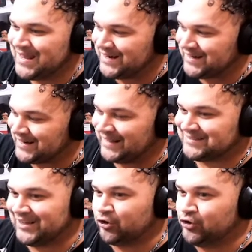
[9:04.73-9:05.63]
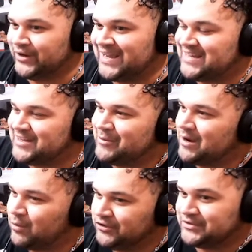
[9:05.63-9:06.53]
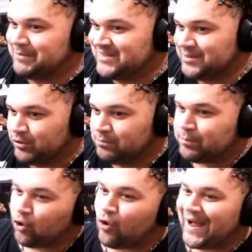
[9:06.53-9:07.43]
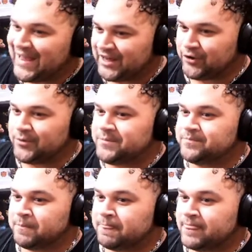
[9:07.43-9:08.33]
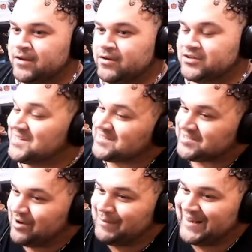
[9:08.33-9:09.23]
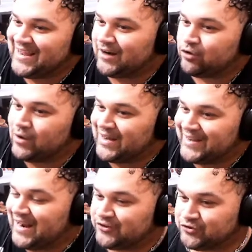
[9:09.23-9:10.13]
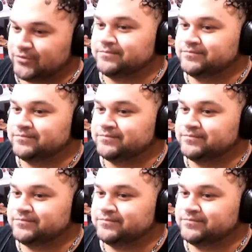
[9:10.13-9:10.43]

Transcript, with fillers: rat de lona y de vez en cuando también se pone un poco aéreo. O sea que se sabe manejar con alguien alto.